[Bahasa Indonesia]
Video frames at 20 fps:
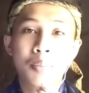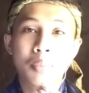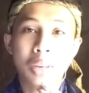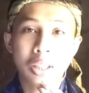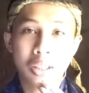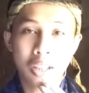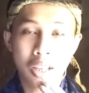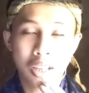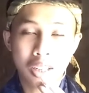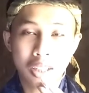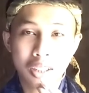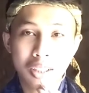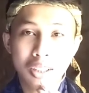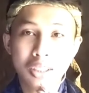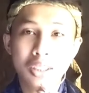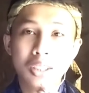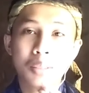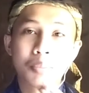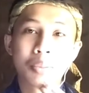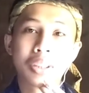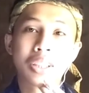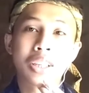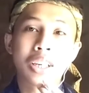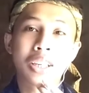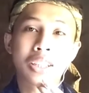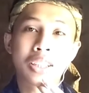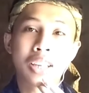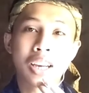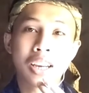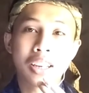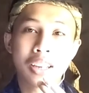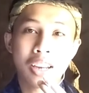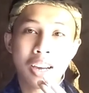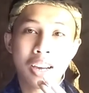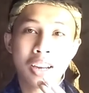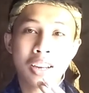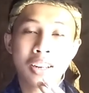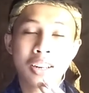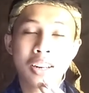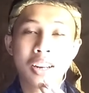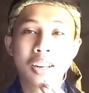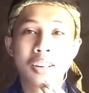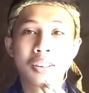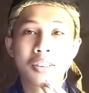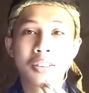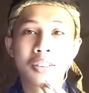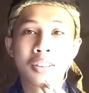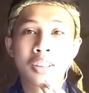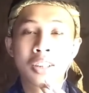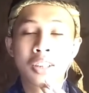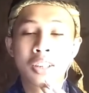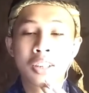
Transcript: materi sebisa saya dan